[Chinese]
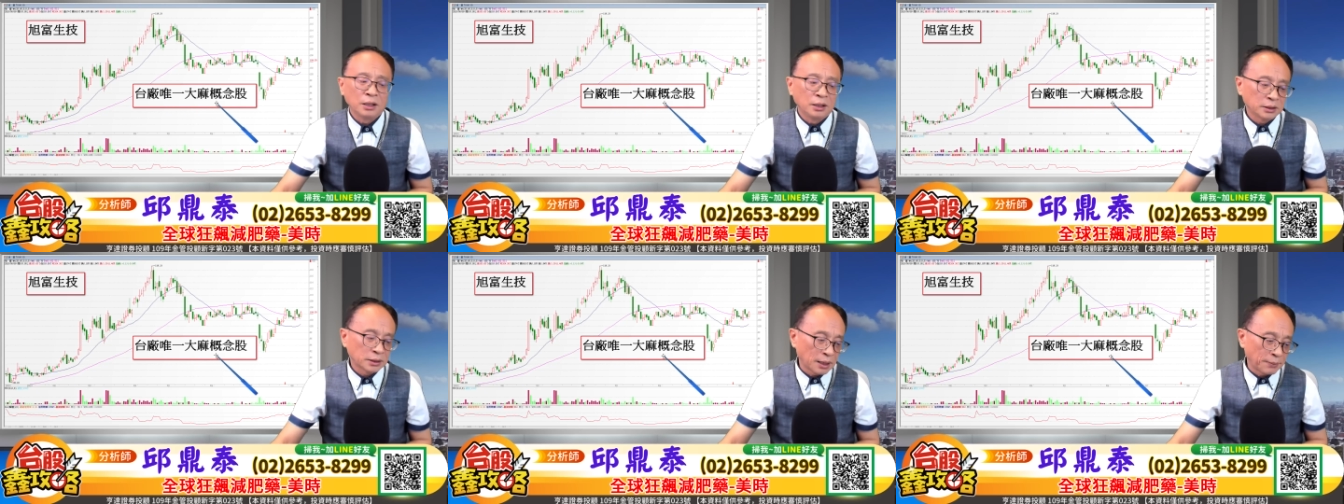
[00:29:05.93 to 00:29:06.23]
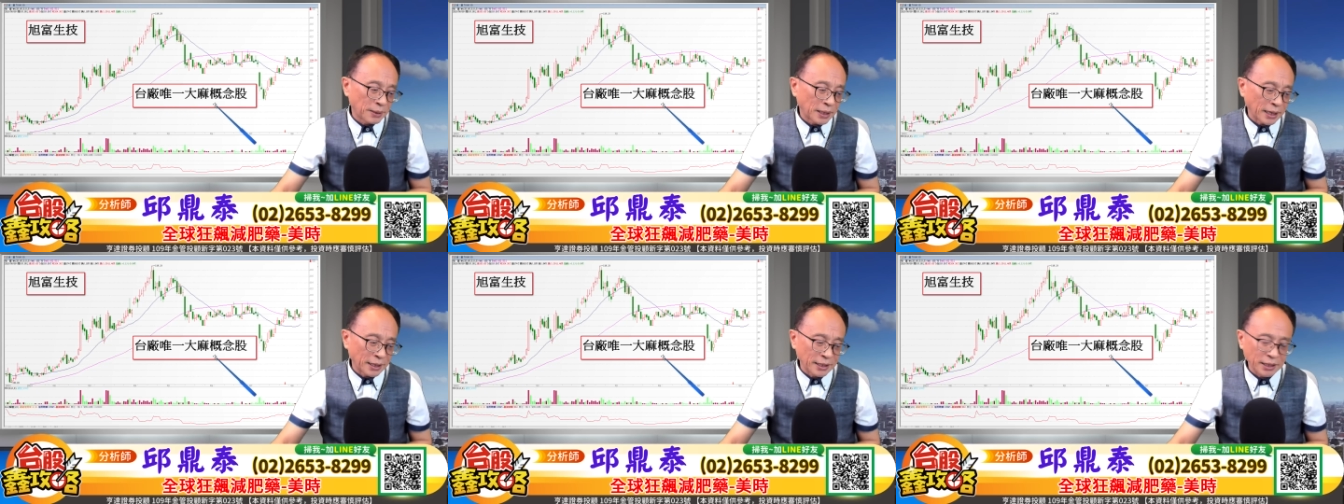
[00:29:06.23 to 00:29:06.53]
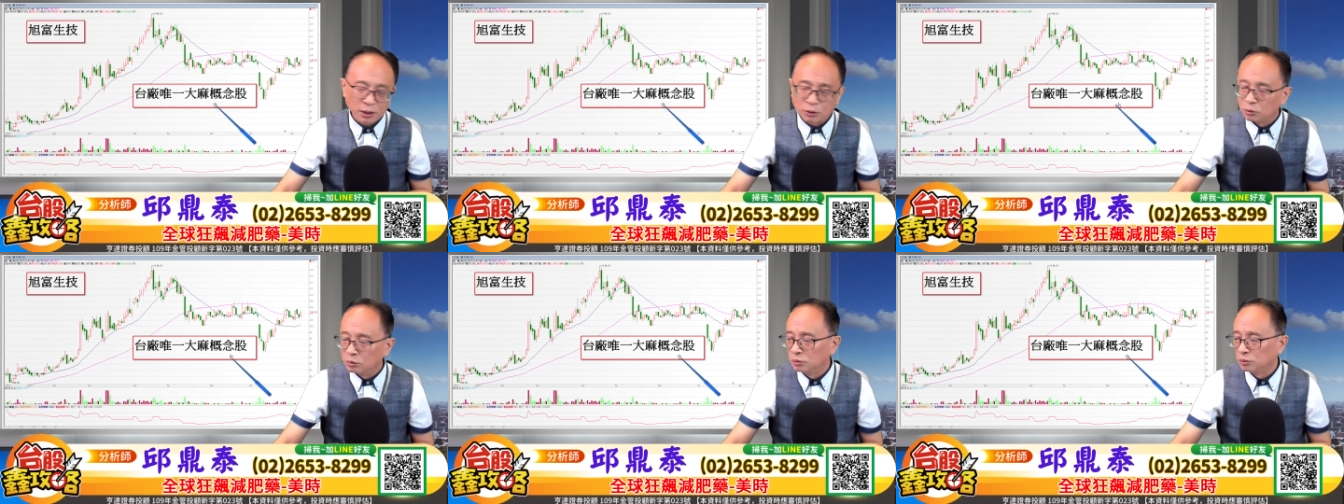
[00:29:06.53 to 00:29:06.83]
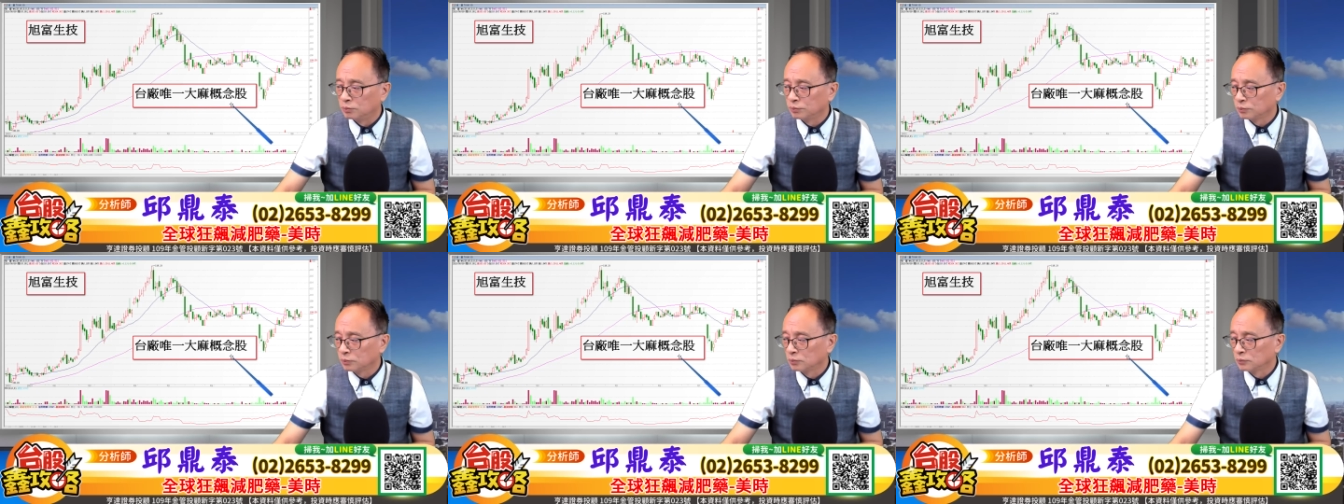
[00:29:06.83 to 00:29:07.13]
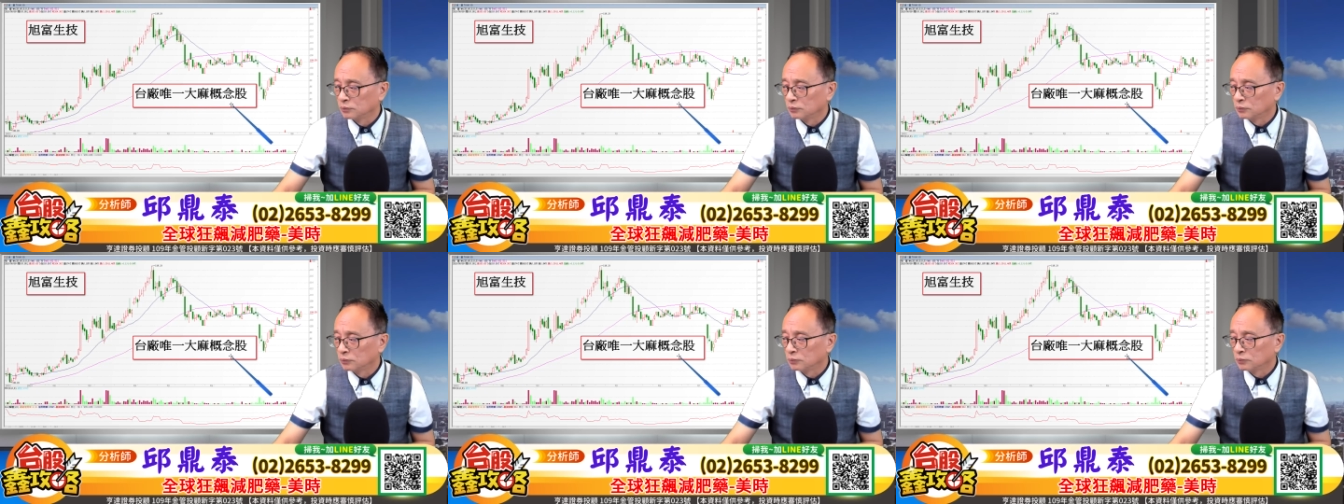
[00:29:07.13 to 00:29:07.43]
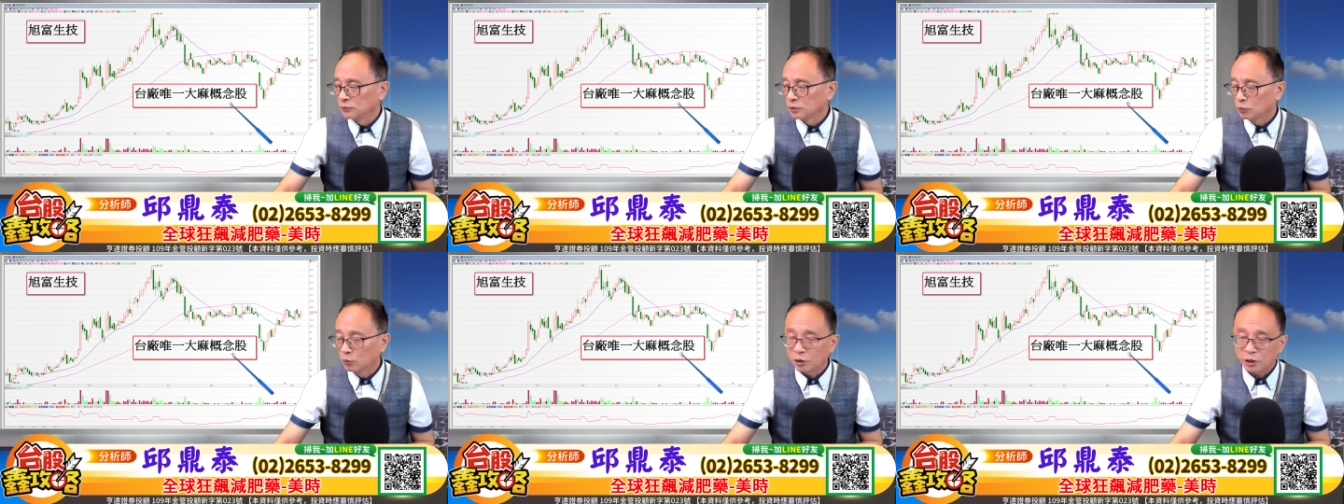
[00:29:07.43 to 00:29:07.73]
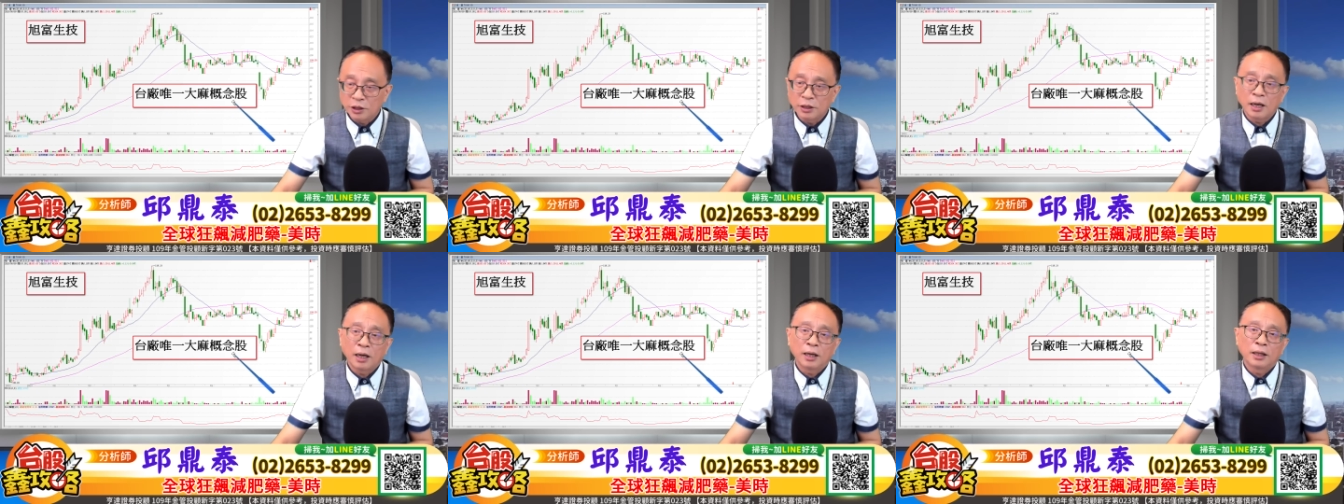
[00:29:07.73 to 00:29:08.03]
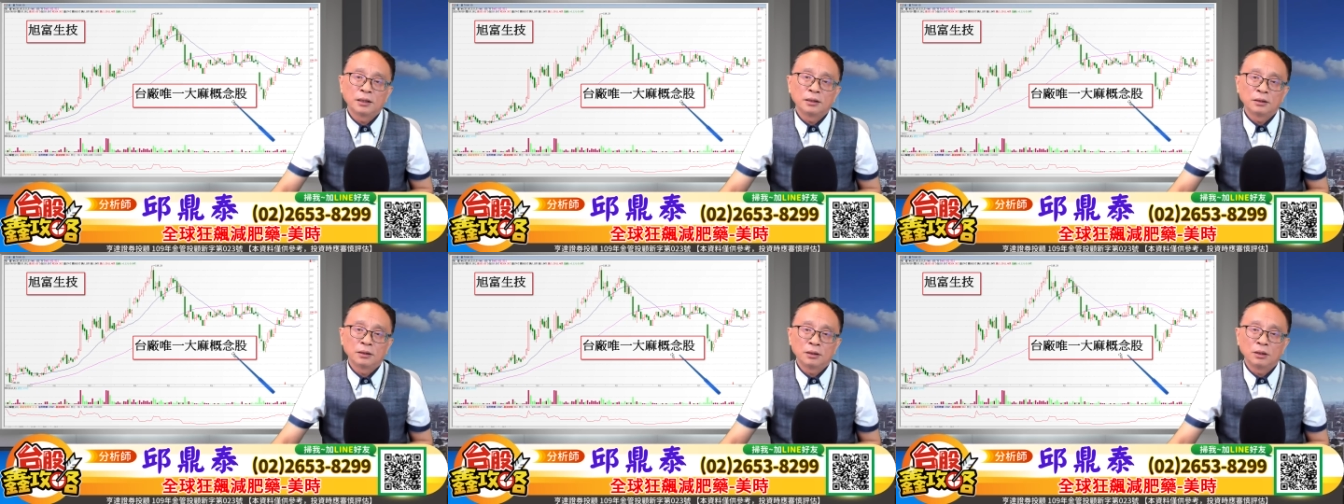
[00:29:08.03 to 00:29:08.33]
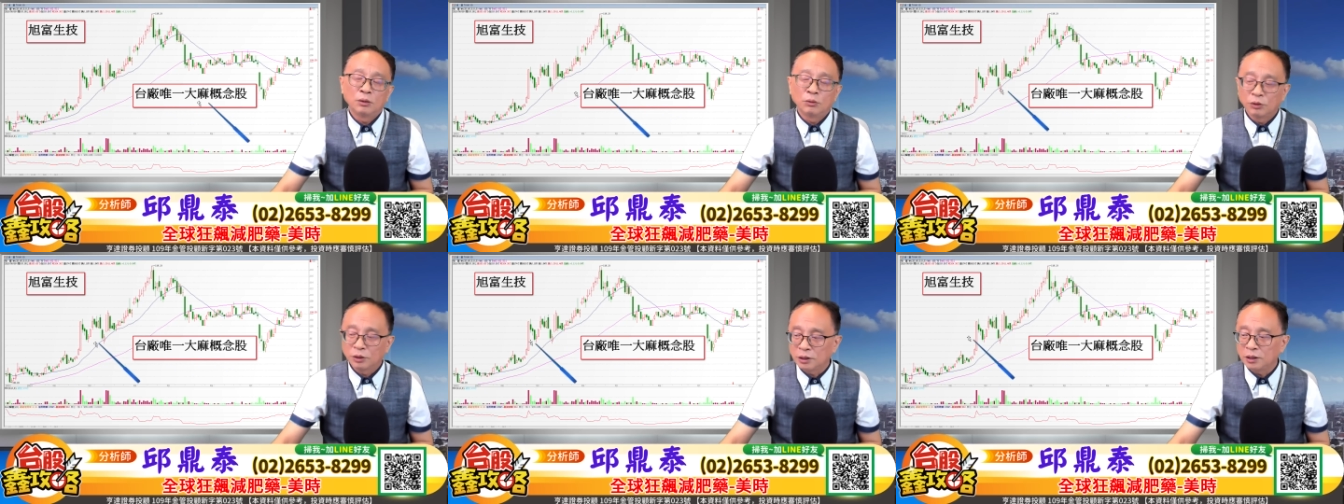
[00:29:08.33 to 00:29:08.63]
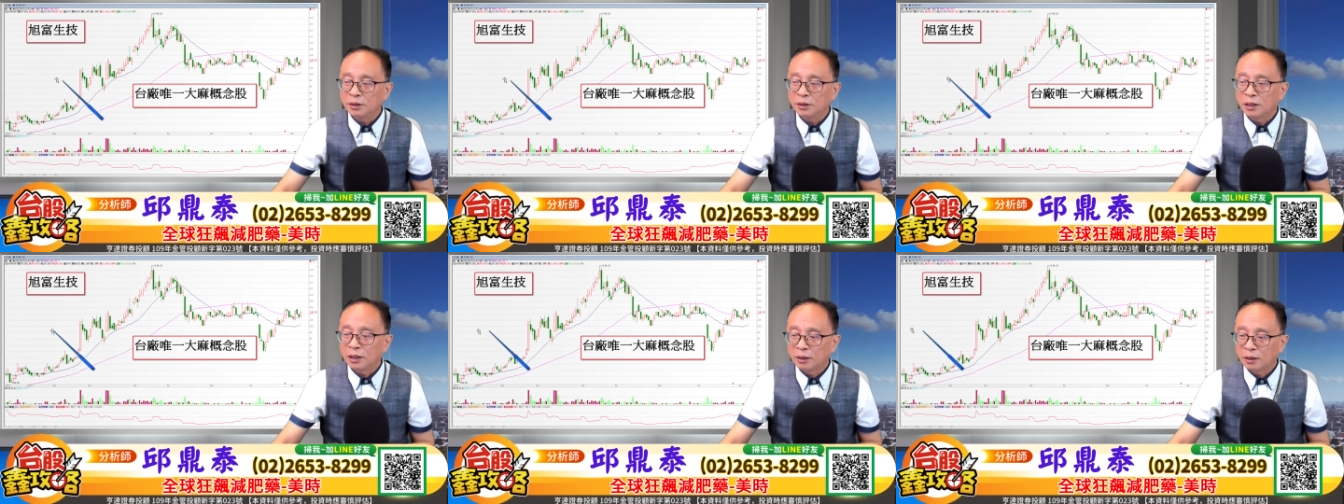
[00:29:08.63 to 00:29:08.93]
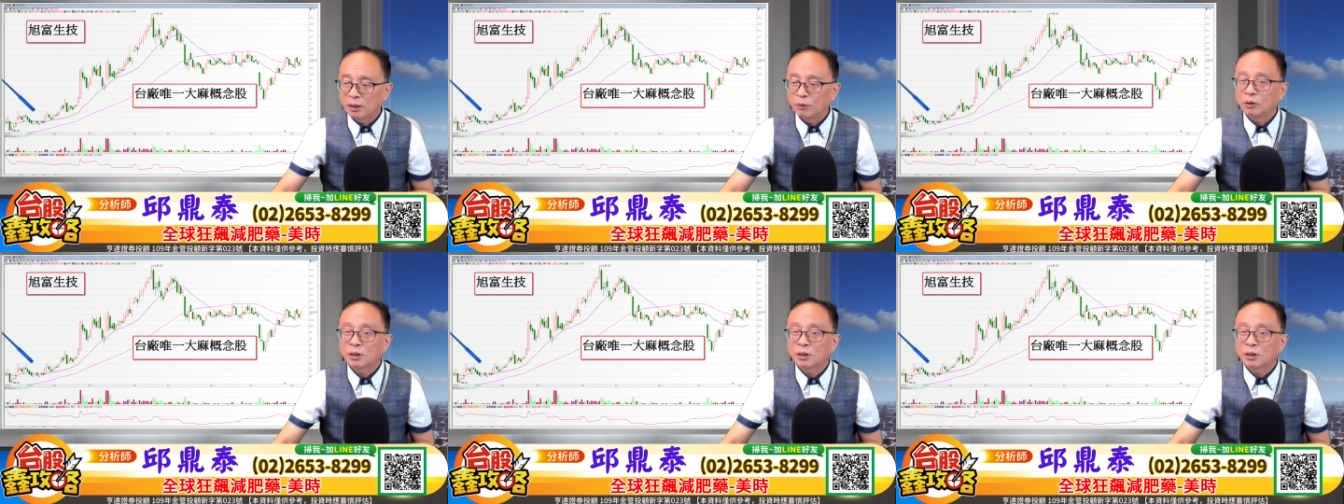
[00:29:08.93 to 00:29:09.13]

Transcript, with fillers: 大马概念股，唯一的唯一的啊。